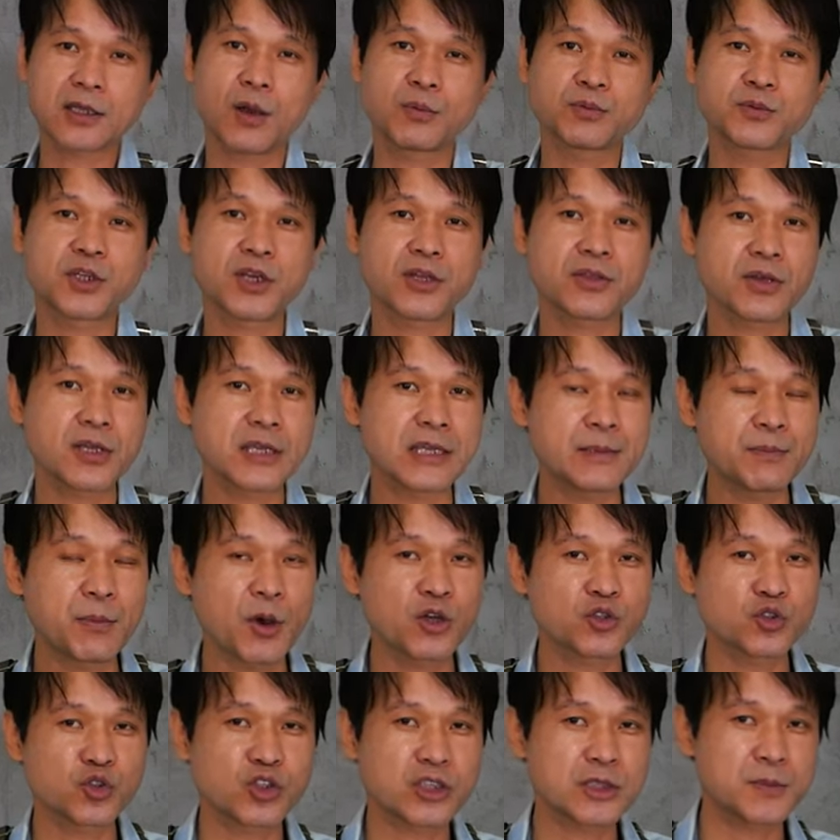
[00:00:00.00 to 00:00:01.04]
겹쳐서
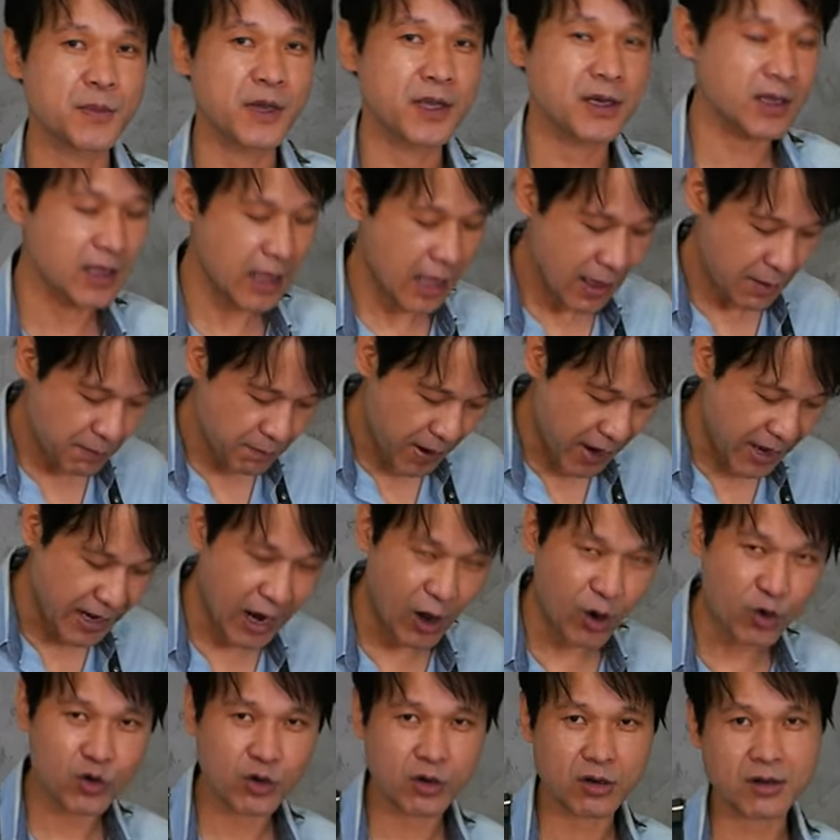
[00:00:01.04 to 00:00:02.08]
입어주시면은 배
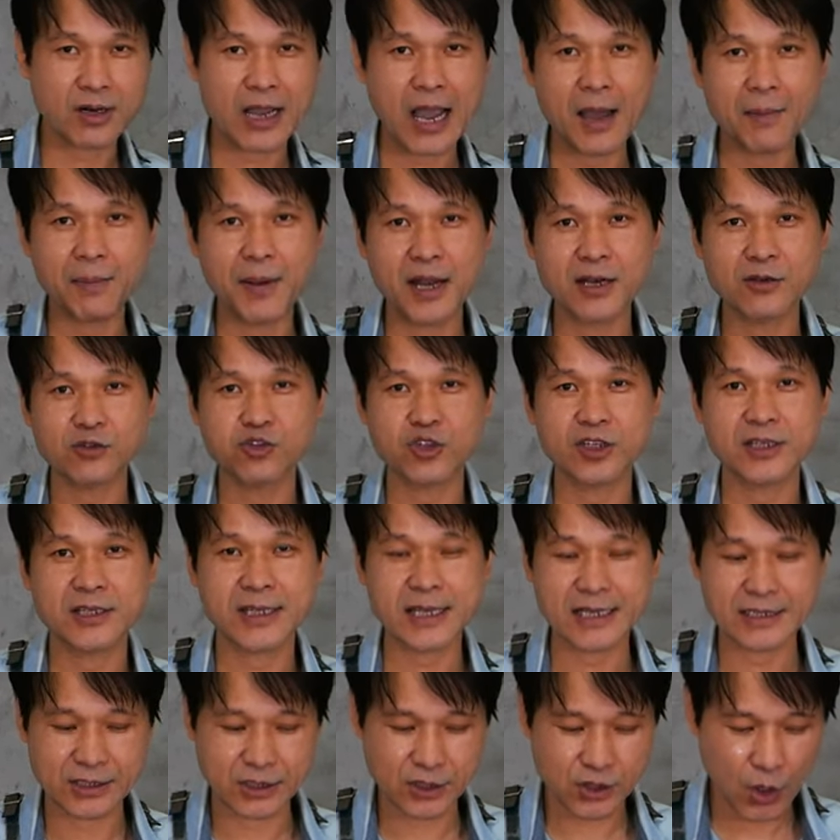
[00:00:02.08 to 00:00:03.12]
나오는 걸 커버할 수
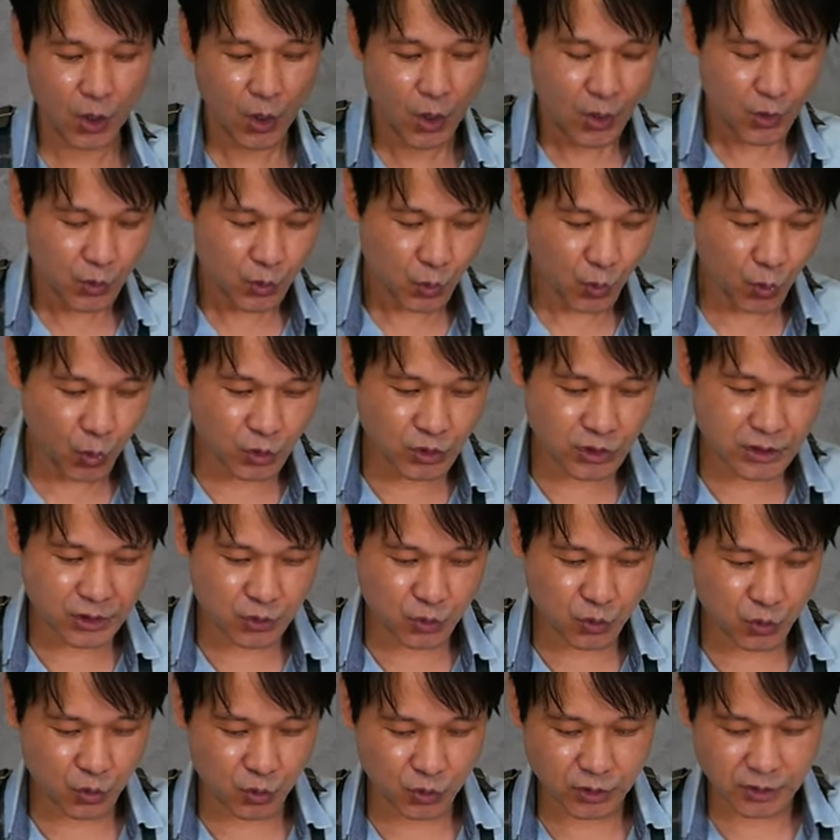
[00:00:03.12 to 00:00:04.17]
있겠죠. 요런
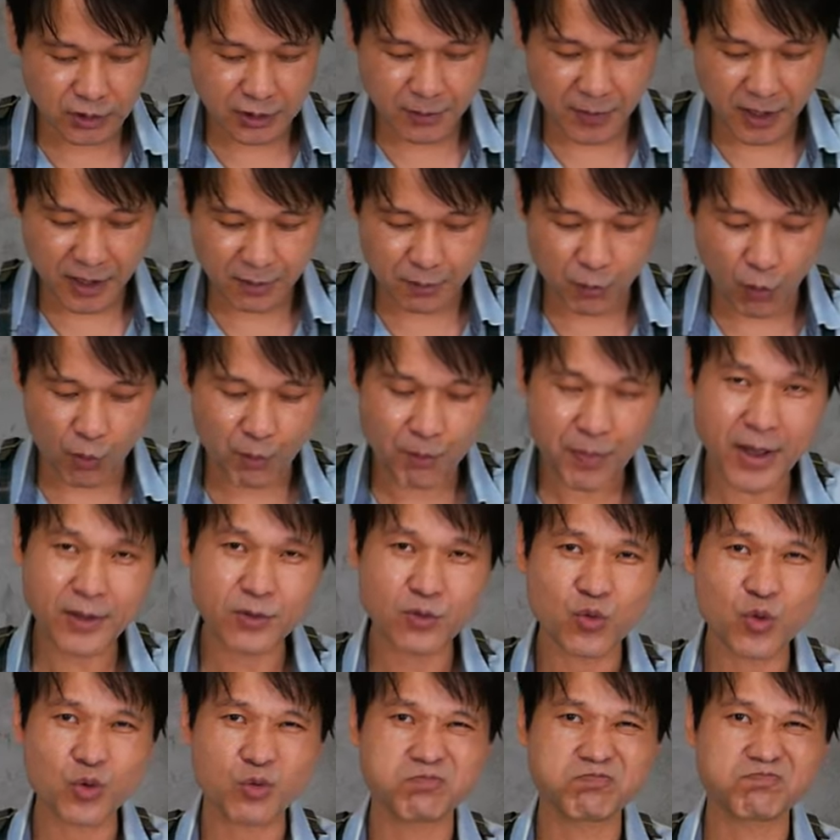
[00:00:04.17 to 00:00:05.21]
식으로 뜨면은
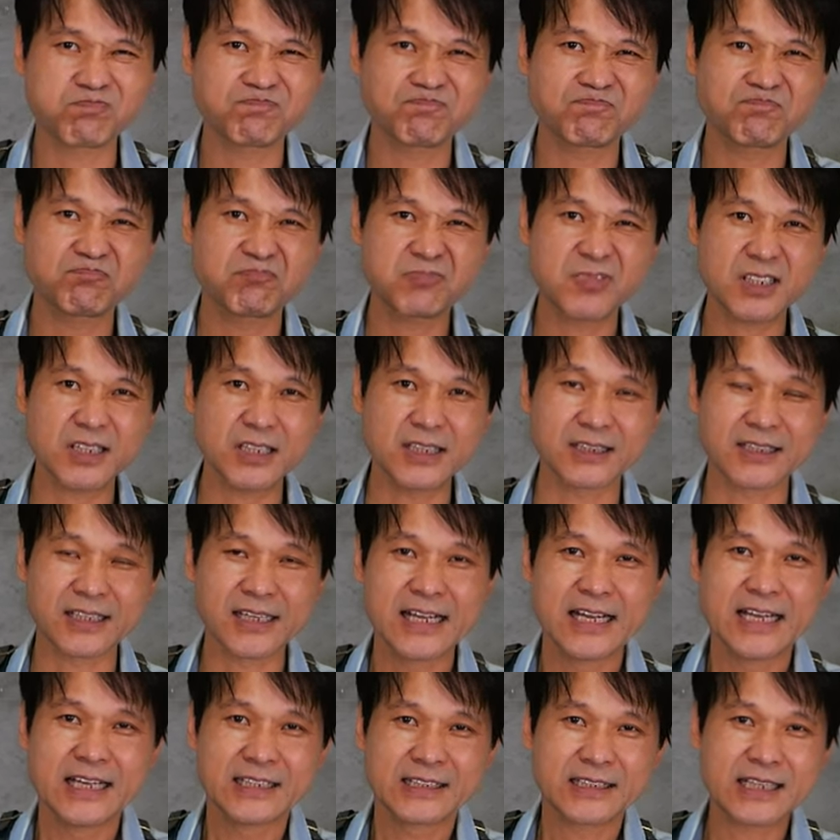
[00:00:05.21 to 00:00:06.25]
몸판도 끝.
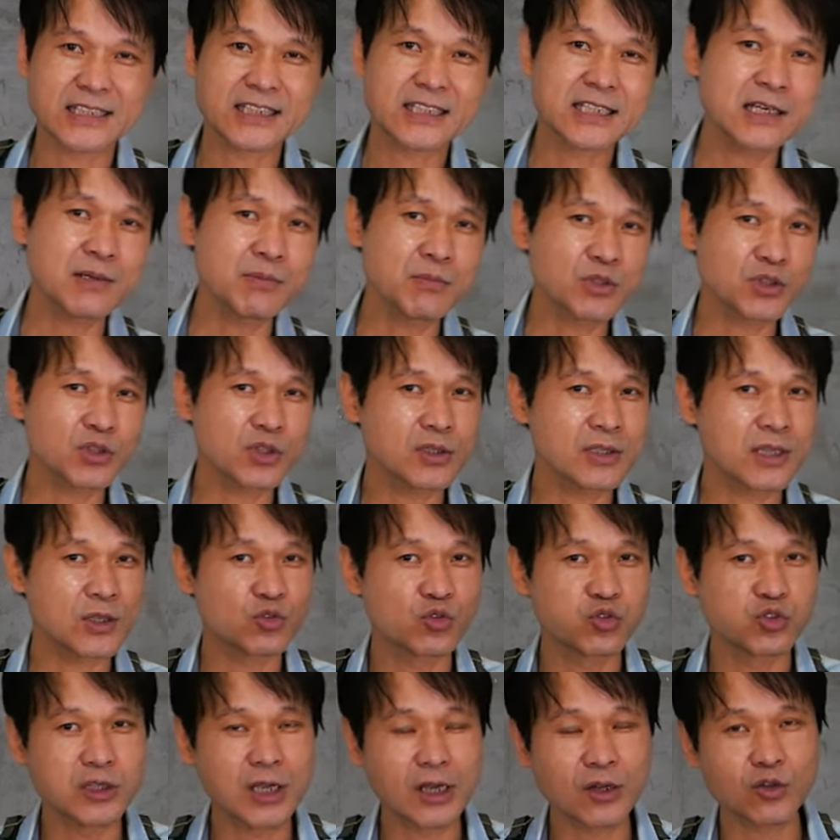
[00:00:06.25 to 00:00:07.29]
자, 지금부터 이제
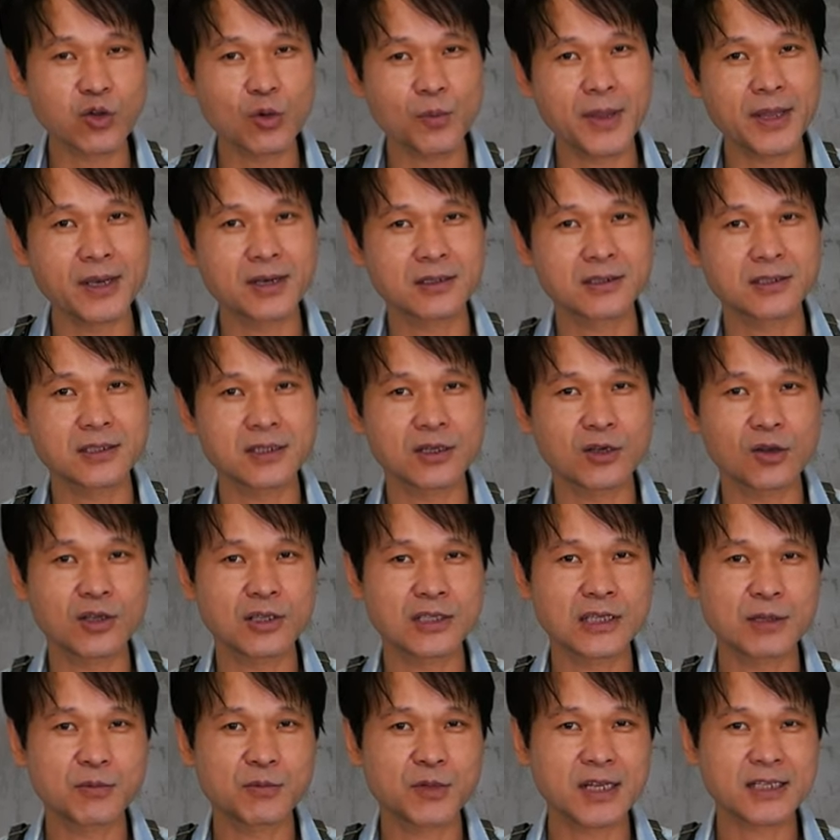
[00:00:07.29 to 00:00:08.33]
두 장 소매를 뜰 거기
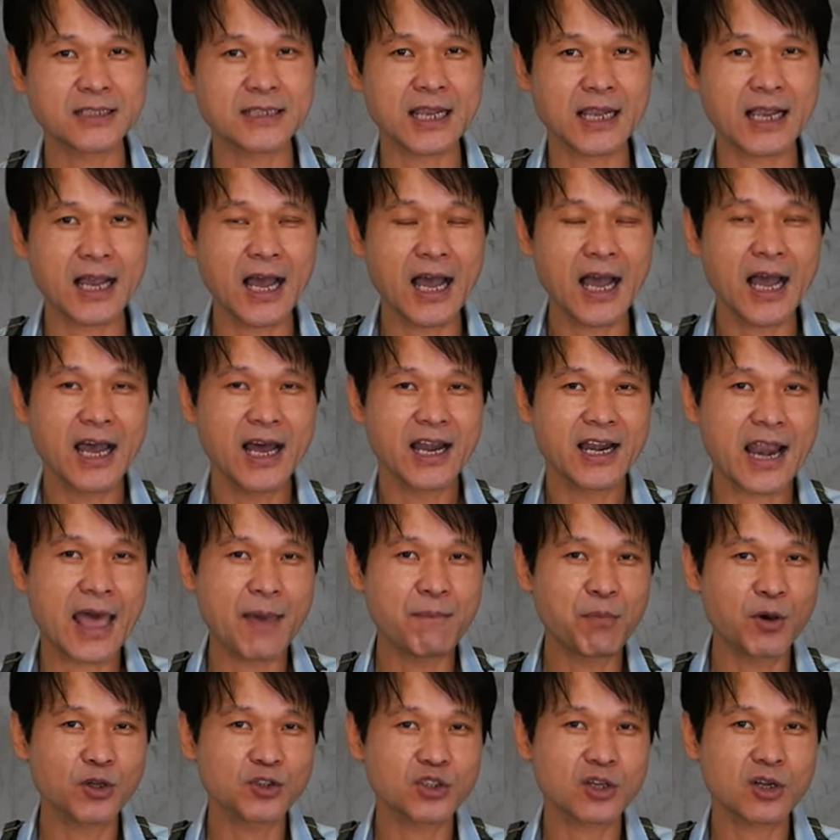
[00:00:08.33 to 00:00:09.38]
때문에 제가
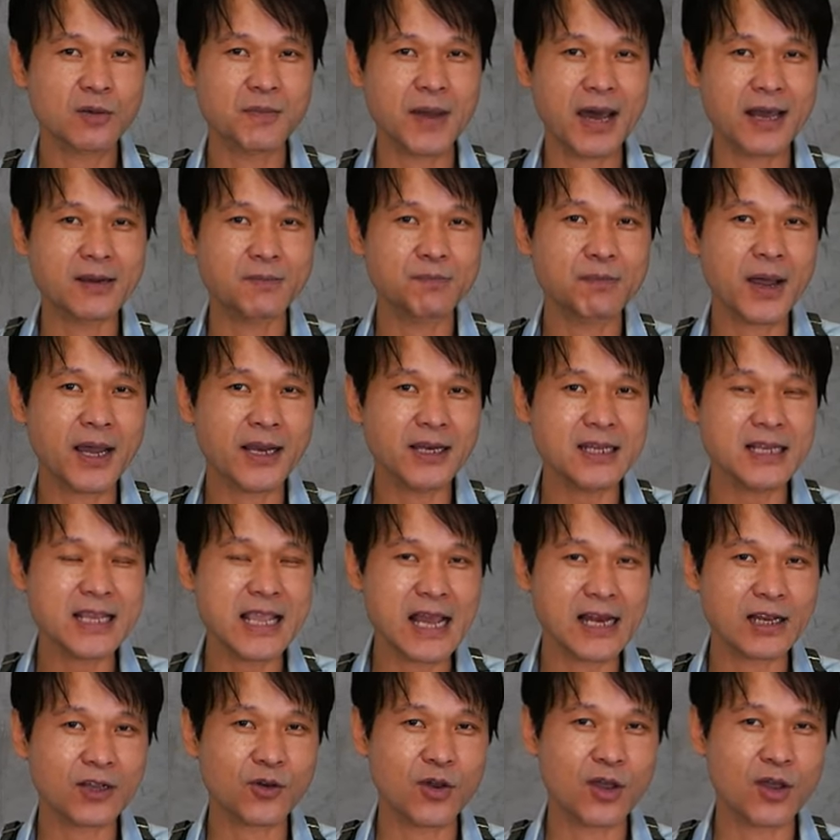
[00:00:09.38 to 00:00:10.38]
래퍼처럼 말을 빨리 할